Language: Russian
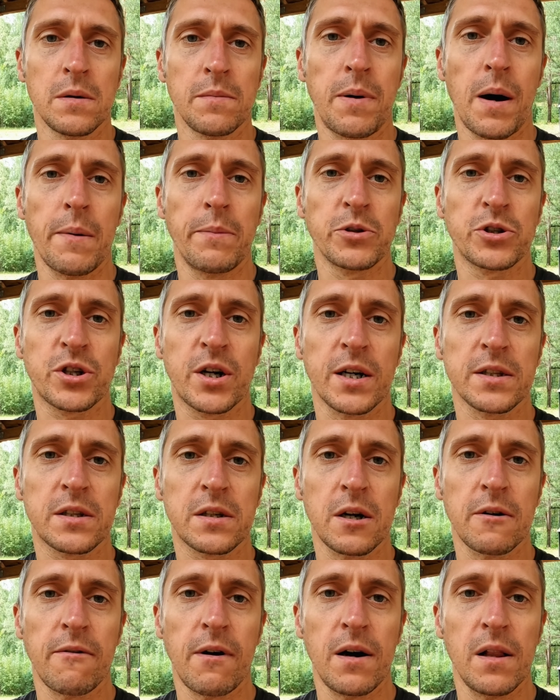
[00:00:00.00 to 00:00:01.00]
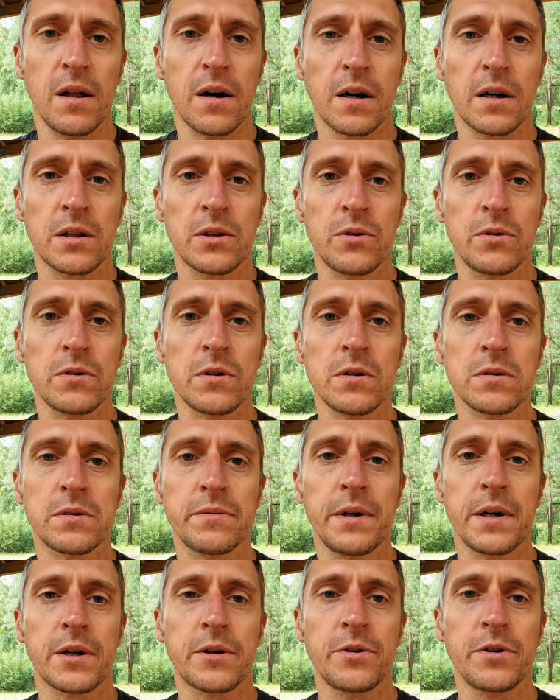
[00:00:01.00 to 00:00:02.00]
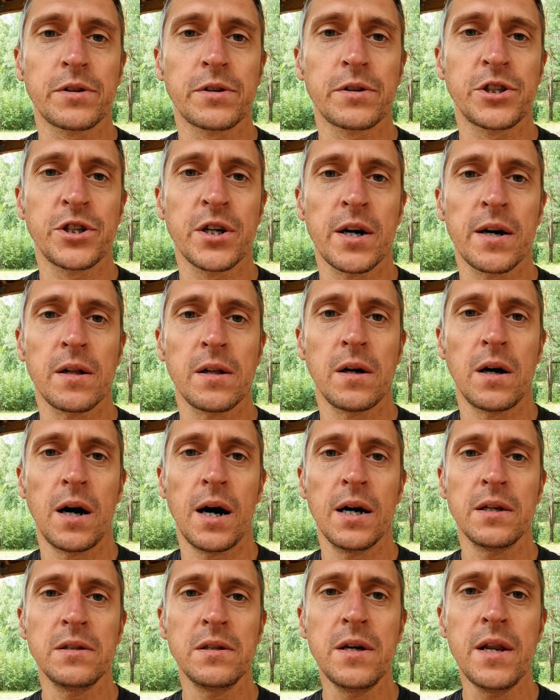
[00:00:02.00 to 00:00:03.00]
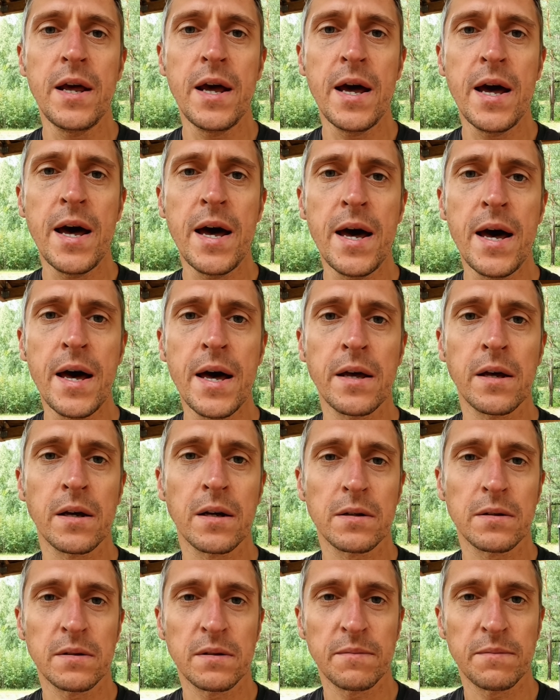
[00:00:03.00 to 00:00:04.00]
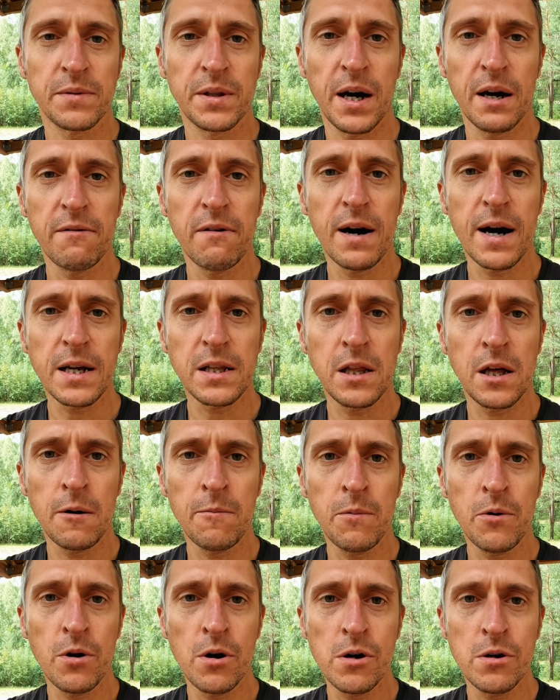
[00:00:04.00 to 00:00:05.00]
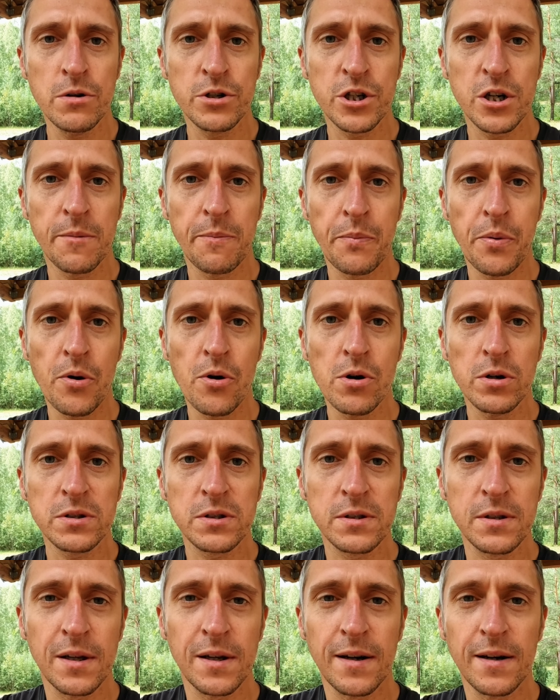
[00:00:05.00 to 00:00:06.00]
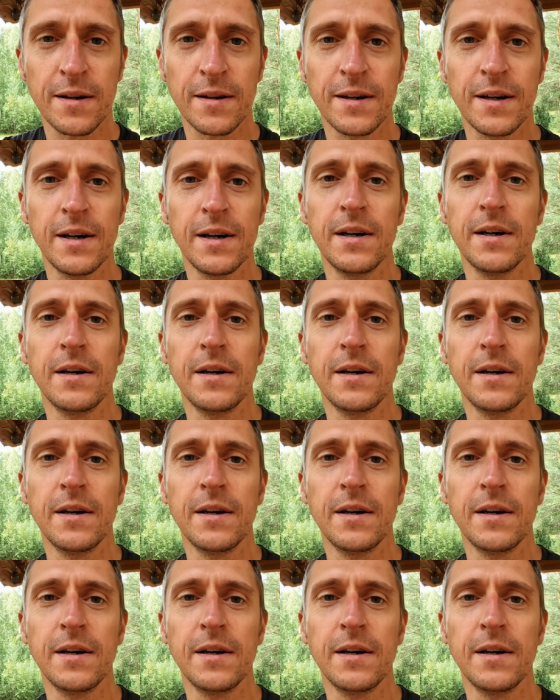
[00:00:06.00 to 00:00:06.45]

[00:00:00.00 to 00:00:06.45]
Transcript: бабушка открывала окно сверху и кричала «Андрей, давай домой уже поздно!»